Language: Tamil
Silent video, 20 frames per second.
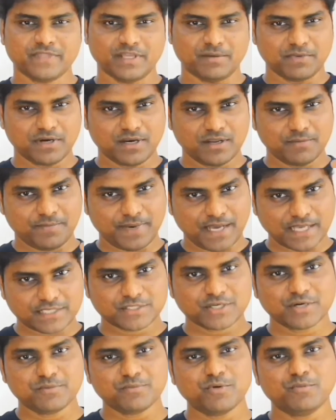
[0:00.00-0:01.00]
நம்மளால்
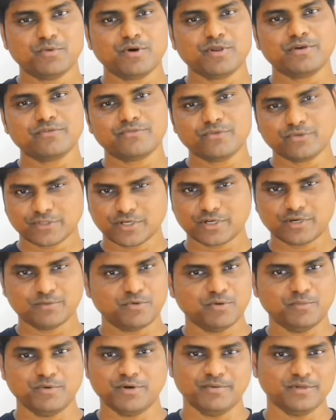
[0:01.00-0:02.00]
பாஸ்ட்டுக்கும் போக முடியும்
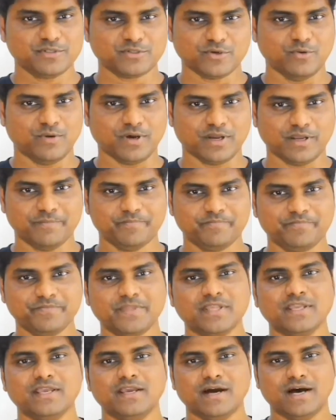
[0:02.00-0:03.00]
ஃப்யூச்சருக்கும் போக முடியும் அப்படின்னு சொல்லுவாங்க
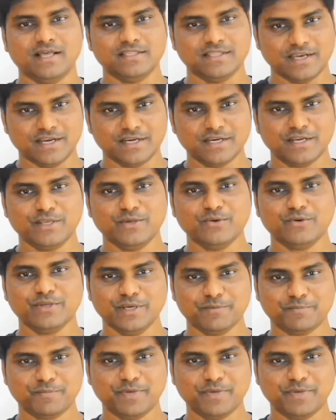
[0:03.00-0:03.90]
அந்த ரெண்டையும்